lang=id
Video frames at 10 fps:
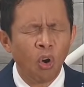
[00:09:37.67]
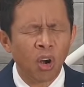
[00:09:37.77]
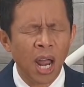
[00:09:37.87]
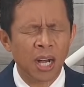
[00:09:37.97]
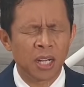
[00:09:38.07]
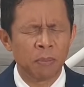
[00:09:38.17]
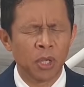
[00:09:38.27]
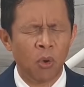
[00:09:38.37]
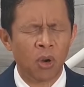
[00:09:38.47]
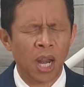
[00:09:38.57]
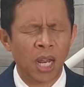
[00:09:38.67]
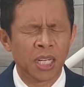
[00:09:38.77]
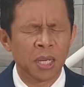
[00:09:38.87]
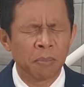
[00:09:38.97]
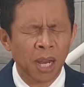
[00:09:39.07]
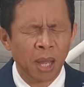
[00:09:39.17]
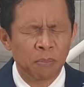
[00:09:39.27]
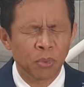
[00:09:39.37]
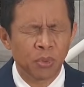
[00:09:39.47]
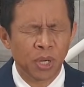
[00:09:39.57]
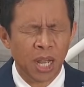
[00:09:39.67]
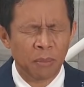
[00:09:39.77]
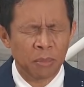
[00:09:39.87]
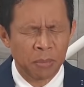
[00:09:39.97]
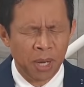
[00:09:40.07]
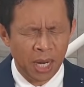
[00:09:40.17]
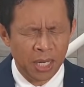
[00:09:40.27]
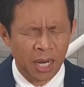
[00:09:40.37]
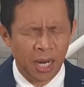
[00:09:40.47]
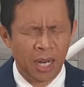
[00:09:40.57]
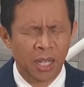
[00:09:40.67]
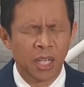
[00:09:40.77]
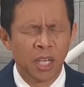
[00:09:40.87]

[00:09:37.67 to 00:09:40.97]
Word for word: orang demi orang, dimanapun kami berada.